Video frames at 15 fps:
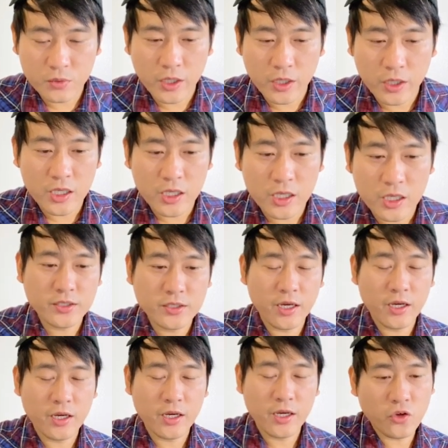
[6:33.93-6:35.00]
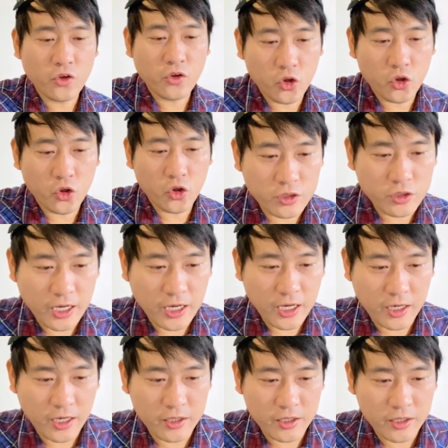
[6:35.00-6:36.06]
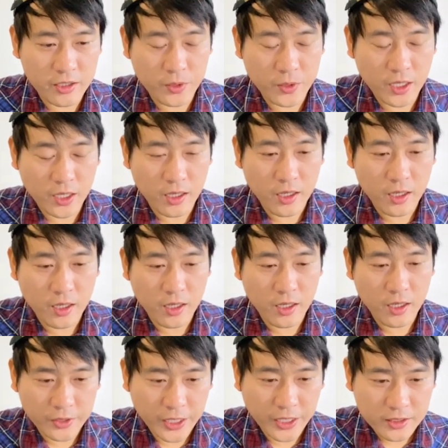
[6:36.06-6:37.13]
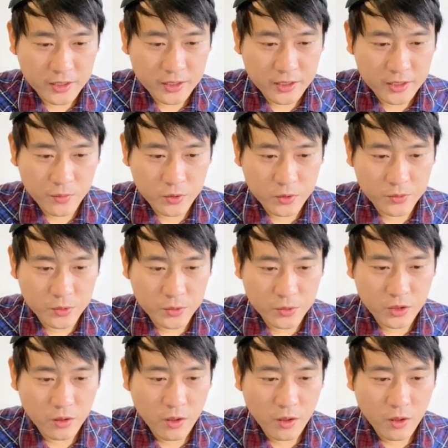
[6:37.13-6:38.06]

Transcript: 이 회사의 성격이 어떤 거냐라는 내용입니다. 브레이크다운 해보시면요.